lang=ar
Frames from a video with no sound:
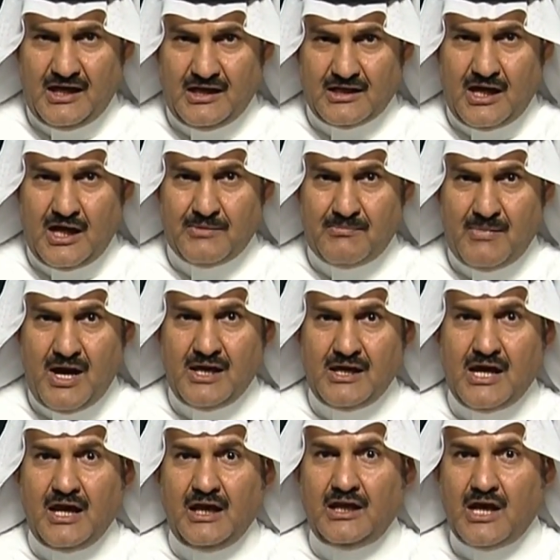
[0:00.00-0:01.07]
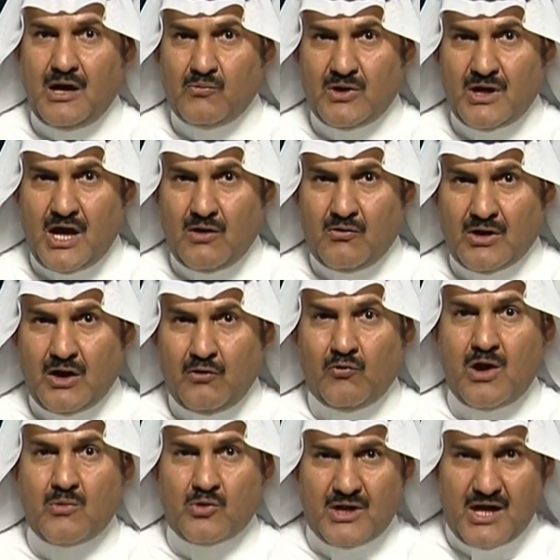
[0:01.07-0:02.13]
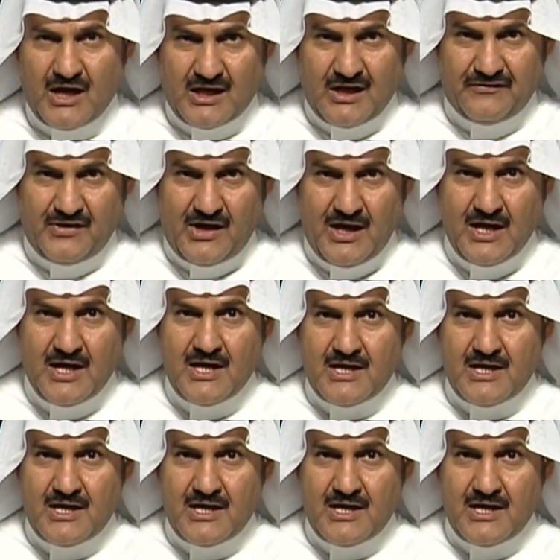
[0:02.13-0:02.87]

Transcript: ايران ما هي الا مناوره ومناكفه